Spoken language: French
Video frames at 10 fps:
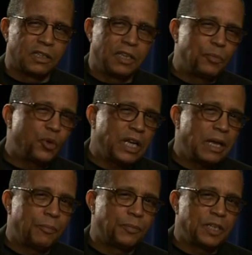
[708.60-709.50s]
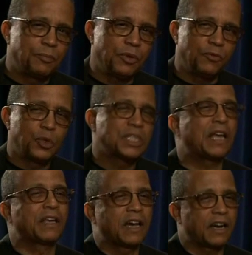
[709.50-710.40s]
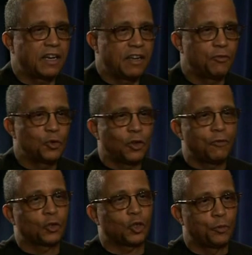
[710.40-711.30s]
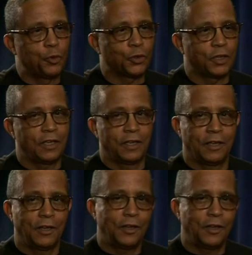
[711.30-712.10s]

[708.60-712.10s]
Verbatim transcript: qui pourrait un petit peu vous incarner, vous, dans votre pureté.